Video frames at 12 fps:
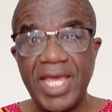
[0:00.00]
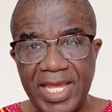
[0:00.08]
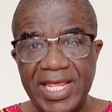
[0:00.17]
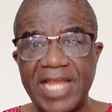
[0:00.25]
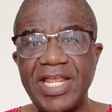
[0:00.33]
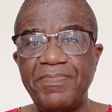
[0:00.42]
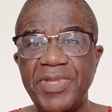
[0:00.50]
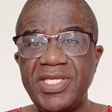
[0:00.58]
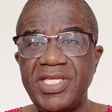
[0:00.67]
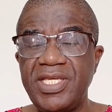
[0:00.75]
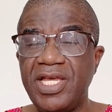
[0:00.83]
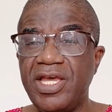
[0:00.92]
Et il y a des
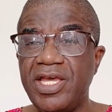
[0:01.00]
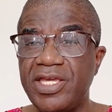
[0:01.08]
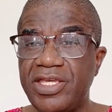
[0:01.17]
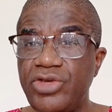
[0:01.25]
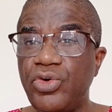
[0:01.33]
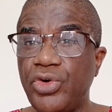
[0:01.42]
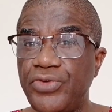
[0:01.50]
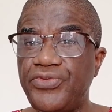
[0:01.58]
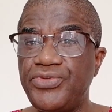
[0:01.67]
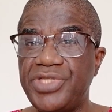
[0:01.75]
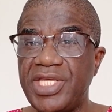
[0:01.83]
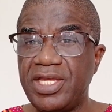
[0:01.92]
pays qui ont
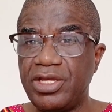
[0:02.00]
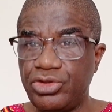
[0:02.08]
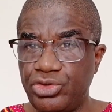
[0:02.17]
refusé